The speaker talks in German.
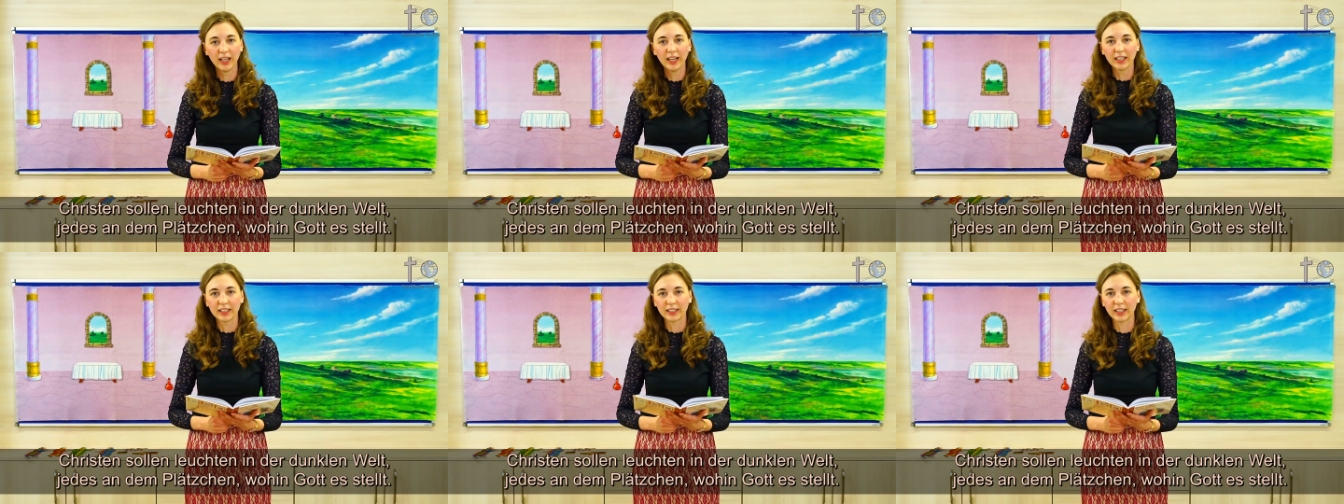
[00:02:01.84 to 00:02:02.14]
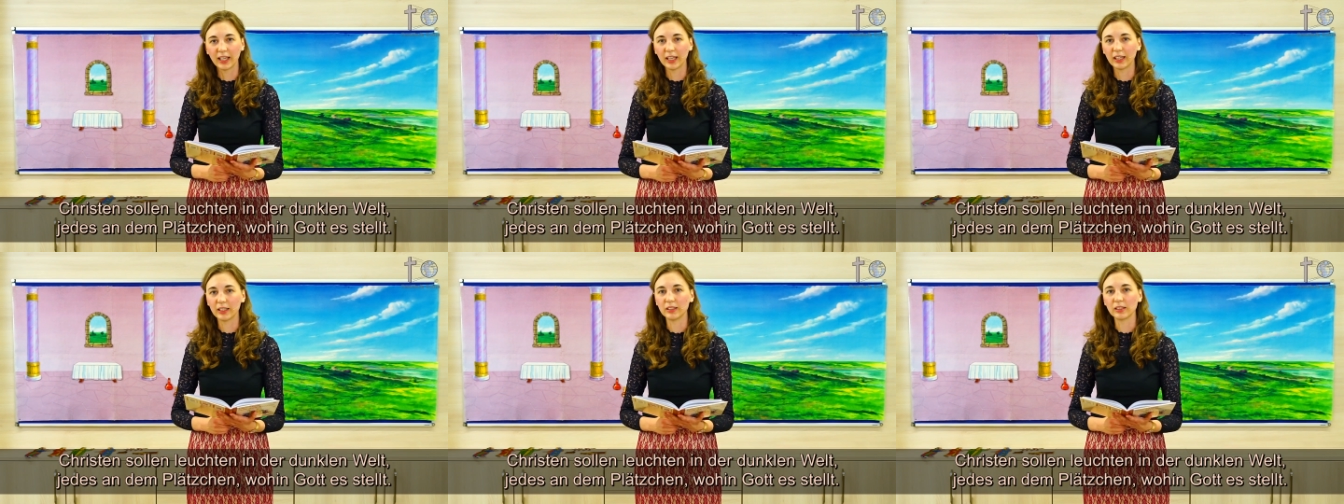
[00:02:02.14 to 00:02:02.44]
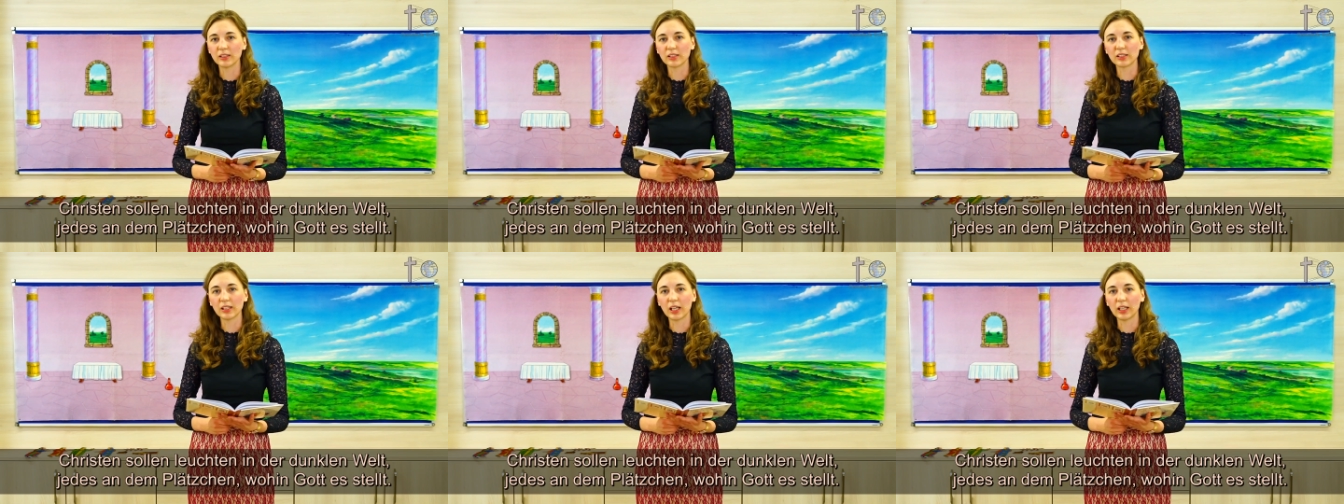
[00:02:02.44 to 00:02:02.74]

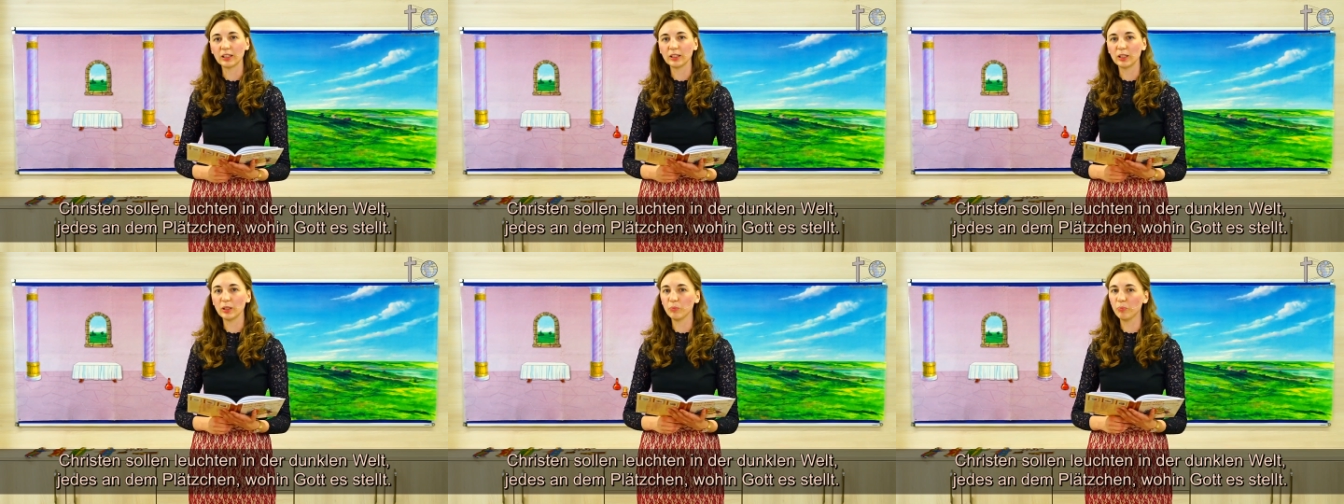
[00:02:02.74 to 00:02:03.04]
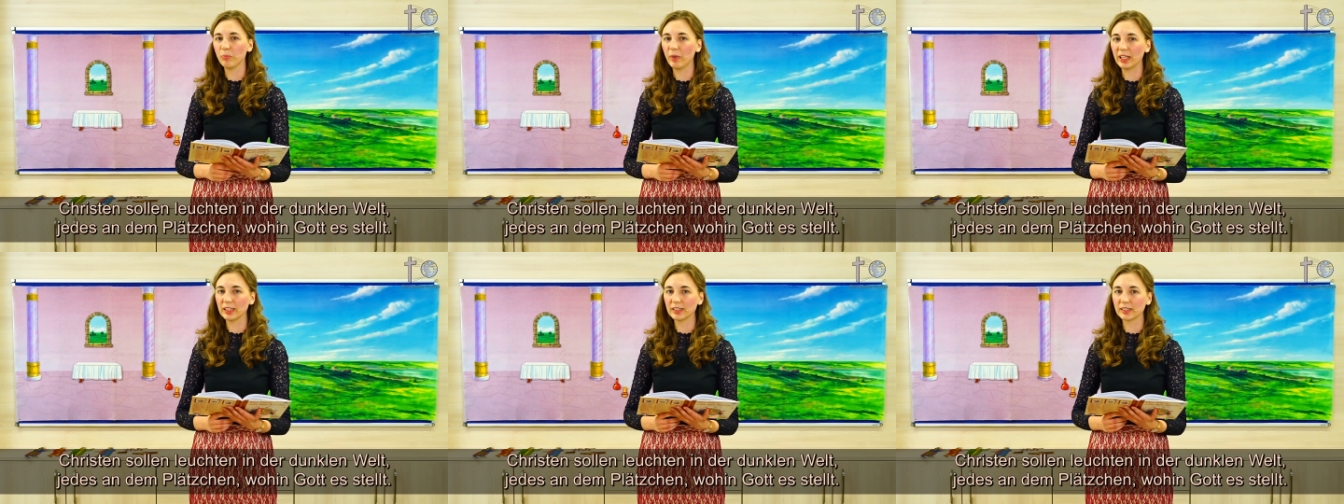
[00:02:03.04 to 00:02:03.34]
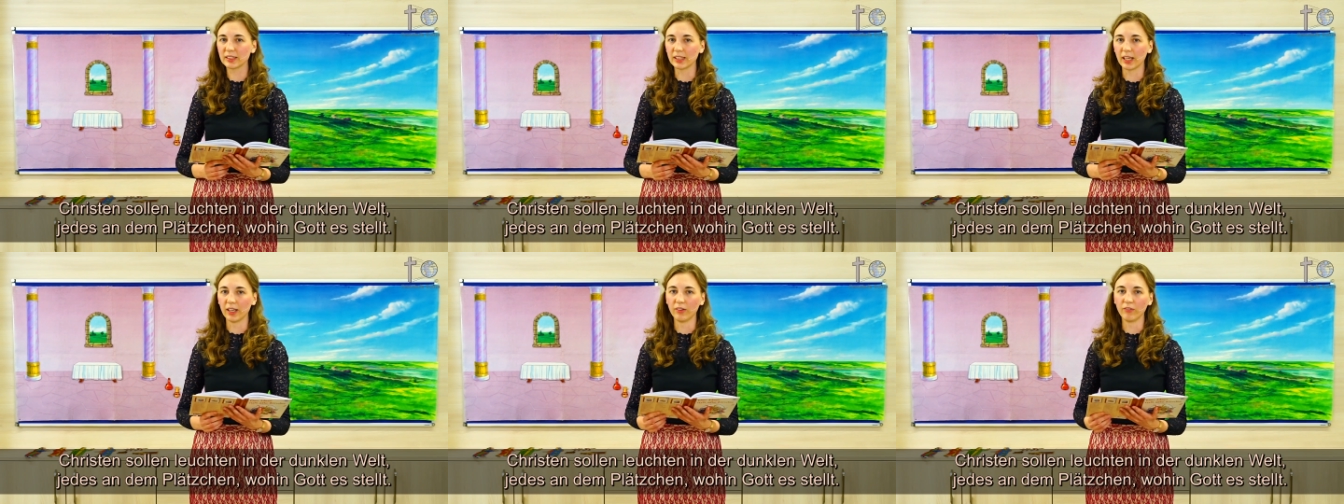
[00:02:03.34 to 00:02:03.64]
jedes an dem
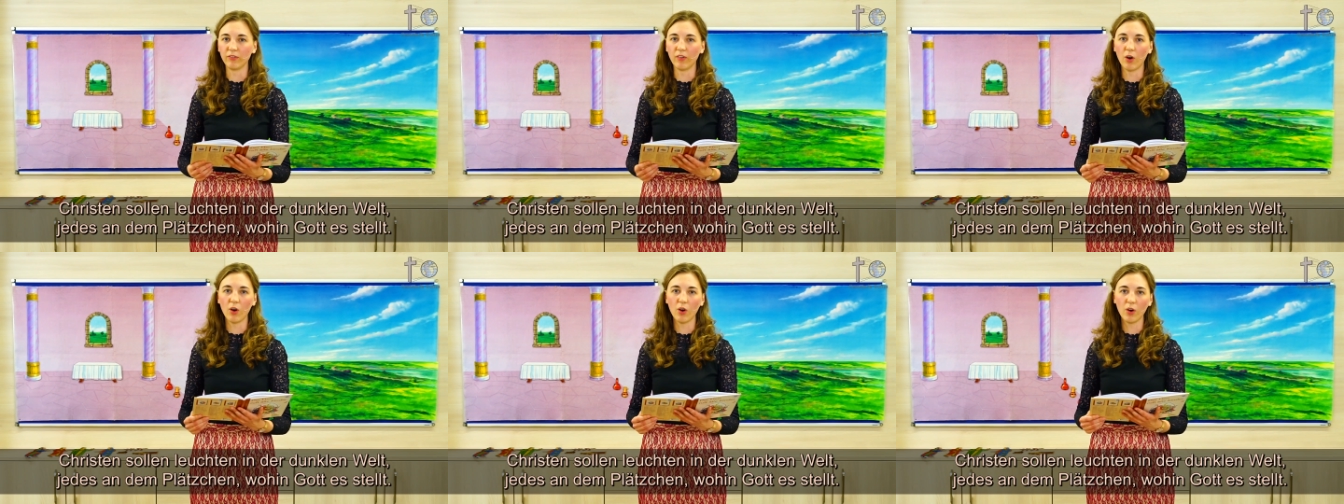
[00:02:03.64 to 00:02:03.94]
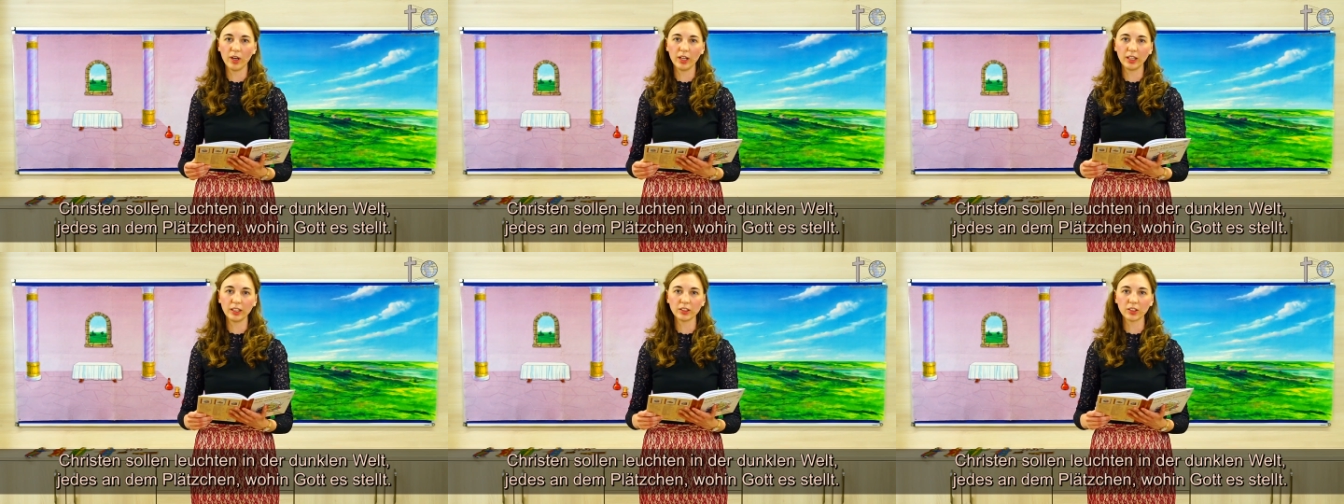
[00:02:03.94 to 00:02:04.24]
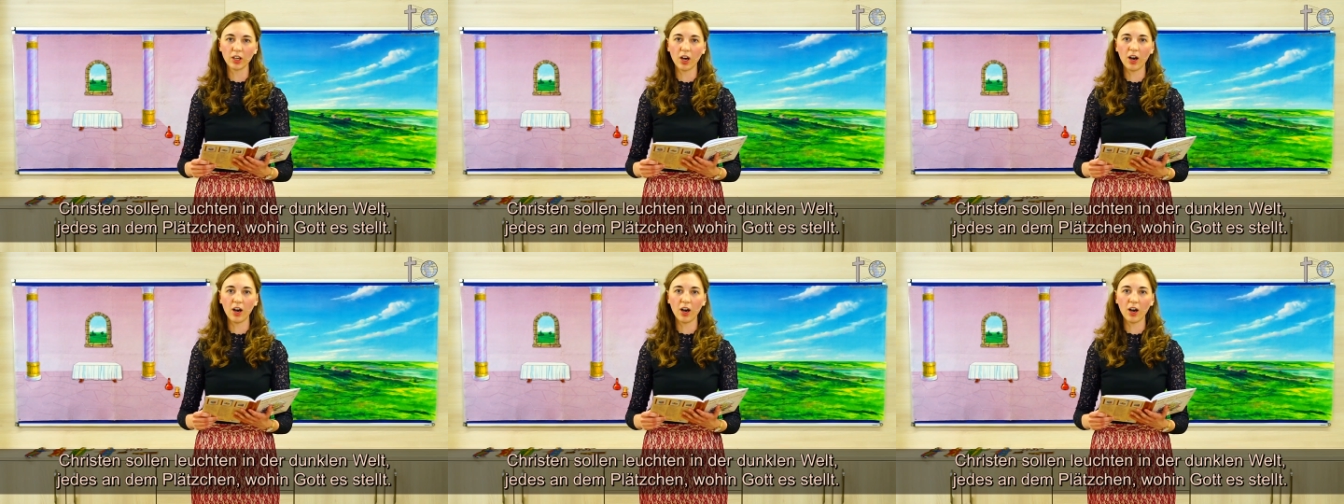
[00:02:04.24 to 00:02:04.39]
Plätzchen, wohin